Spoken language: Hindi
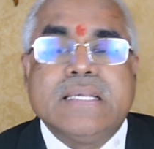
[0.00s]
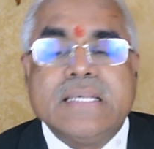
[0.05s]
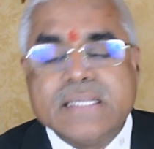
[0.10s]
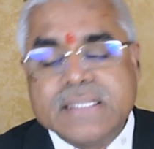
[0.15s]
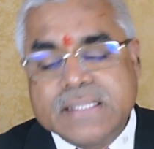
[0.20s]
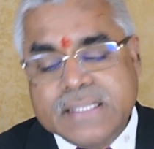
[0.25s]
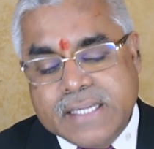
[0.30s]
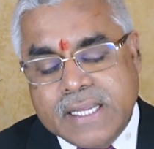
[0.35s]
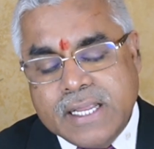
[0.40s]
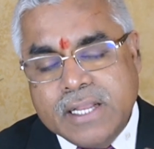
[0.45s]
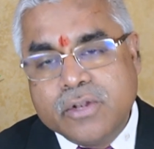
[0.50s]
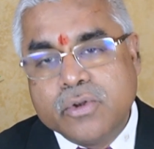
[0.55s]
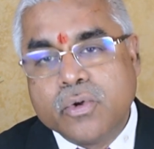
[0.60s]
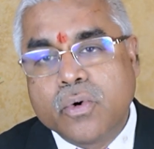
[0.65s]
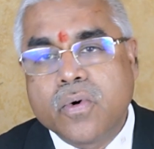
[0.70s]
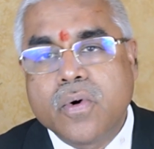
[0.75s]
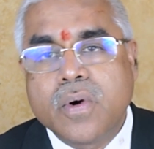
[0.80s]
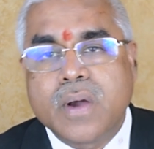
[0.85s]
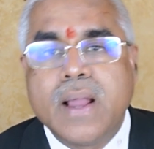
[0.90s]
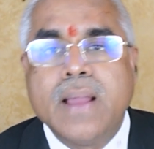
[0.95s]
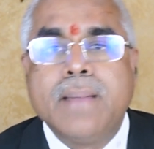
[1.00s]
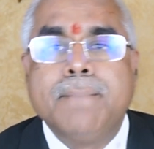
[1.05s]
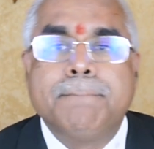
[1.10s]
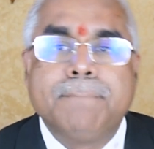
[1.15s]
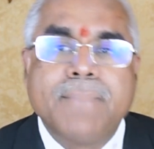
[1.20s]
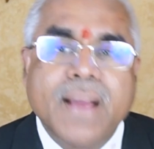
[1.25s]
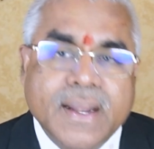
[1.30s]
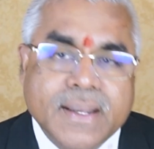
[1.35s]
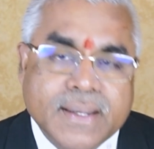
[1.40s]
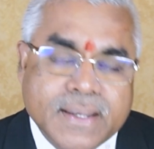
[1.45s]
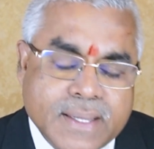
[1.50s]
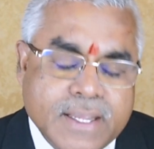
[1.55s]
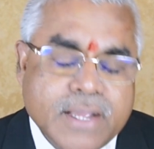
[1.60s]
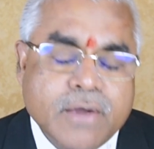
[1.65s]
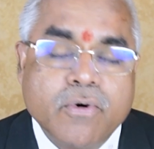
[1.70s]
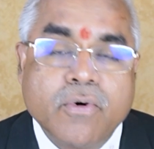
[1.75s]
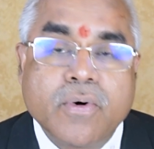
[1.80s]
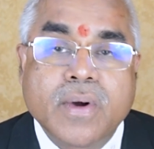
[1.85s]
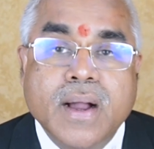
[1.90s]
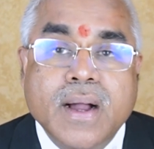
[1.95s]
इस एज लोगों का इम्पैक्ट ये
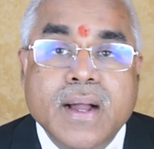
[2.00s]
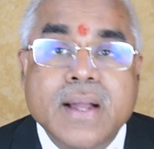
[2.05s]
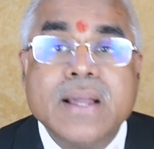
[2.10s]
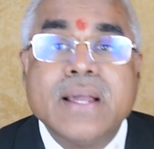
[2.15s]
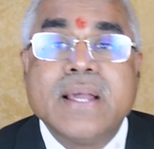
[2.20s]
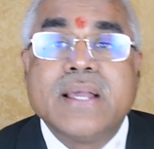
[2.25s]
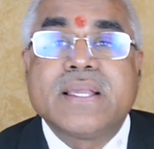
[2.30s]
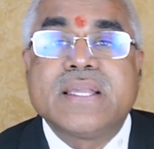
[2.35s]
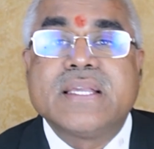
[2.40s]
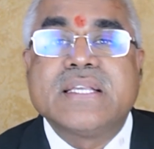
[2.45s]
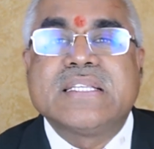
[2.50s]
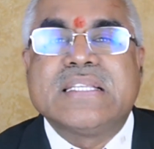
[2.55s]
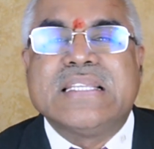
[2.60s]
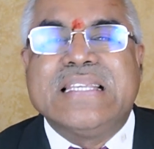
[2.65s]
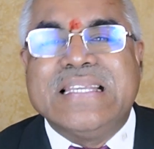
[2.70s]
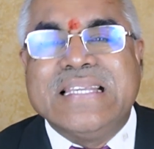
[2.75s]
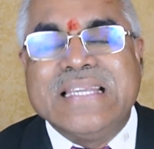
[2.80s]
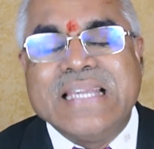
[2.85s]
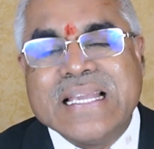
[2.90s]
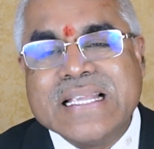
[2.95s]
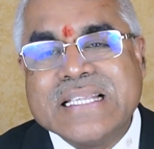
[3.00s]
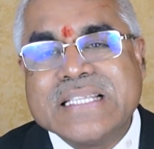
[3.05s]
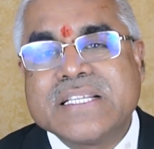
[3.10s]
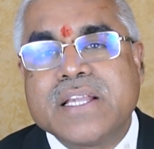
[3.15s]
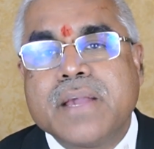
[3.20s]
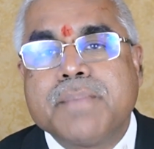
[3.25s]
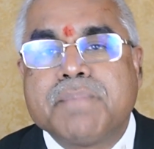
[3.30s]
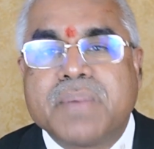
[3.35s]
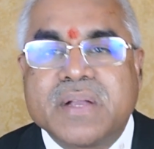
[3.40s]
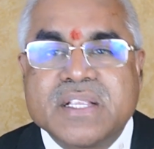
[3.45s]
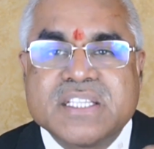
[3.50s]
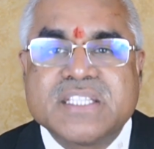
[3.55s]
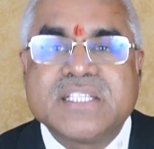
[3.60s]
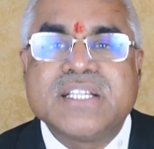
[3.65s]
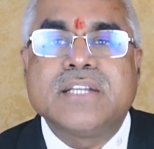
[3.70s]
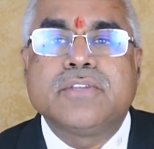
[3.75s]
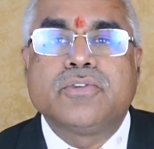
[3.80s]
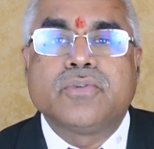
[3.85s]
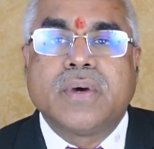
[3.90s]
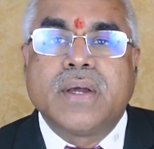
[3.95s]
होगा कि सी एज के
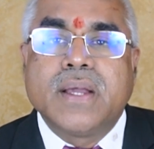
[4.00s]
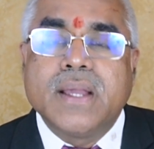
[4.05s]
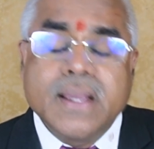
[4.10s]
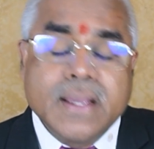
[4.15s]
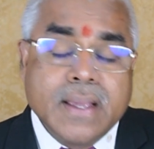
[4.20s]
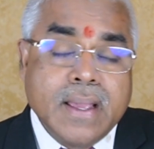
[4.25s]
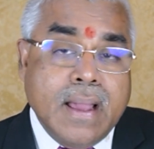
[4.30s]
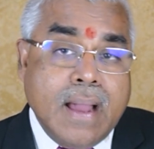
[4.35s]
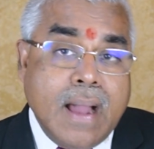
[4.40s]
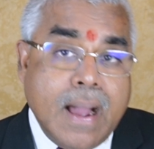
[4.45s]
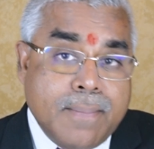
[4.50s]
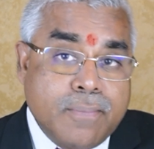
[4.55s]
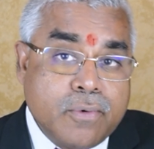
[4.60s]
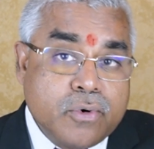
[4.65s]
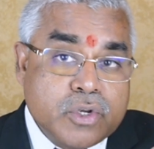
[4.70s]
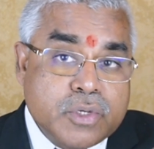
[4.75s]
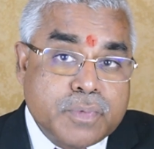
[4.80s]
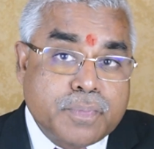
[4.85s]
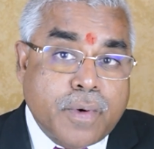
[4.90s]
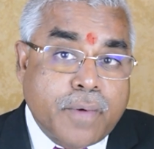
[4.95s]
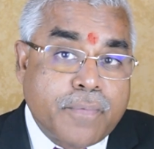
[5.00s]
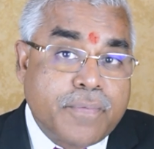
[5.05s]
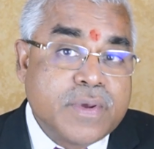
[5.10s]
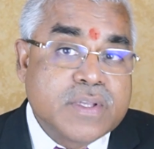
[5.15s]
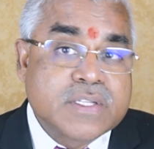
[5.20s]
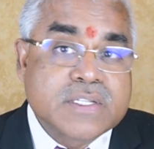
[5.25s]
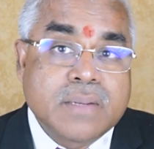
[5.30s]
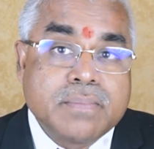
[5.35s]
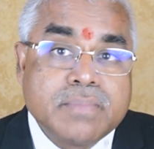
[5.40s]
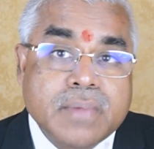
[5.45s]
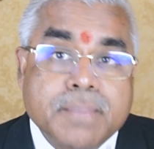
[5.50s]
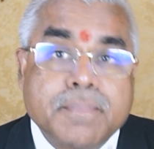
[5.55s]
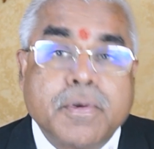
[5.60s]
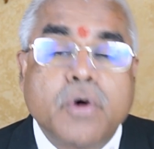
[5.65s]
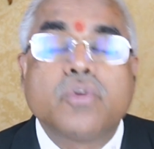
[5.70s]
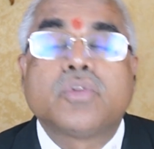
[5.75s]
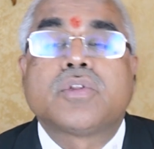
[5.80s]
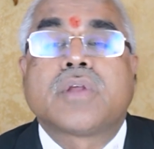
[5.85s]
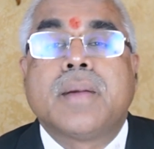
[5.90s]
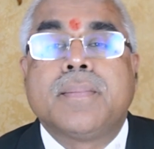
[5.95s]
बच्चे जो है अब उस प्रोफेशन में
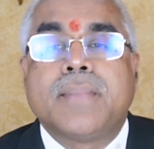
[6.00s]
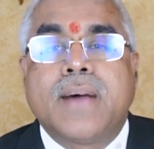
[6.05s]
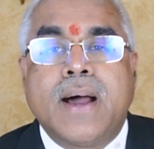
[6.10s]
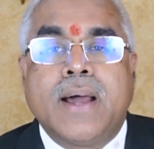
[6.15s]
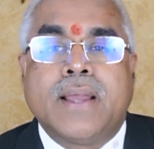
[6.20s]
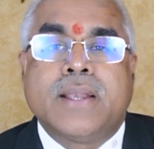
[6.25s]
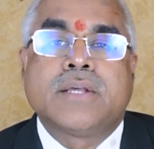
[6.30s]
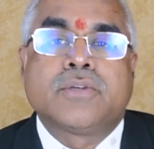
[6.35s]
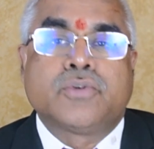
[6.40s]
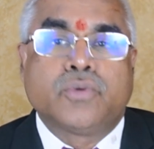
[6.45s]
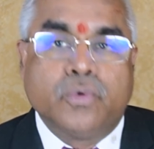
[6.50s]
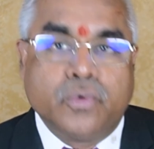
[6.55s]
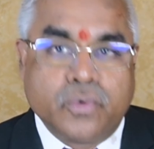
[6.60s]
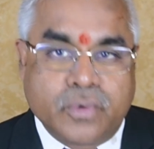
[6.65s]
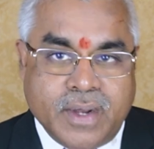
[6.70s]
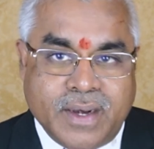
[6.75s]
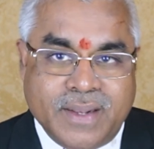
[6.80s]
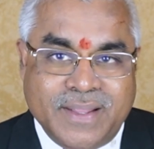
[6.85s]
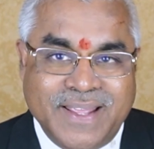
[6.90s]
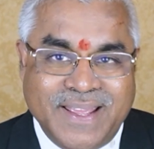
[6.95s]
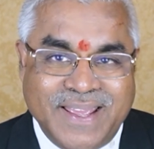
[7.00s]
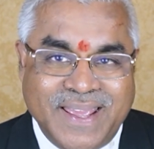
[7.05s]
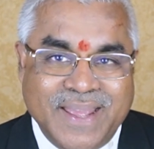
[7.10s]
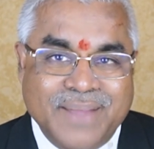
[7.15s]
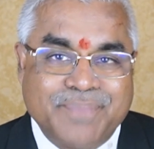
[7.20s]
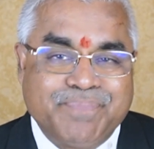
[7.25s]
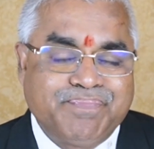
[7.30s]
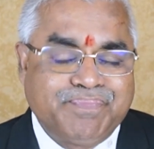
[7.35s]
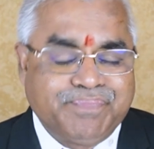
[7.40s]
बहुत कम आना शुरू कर देंगे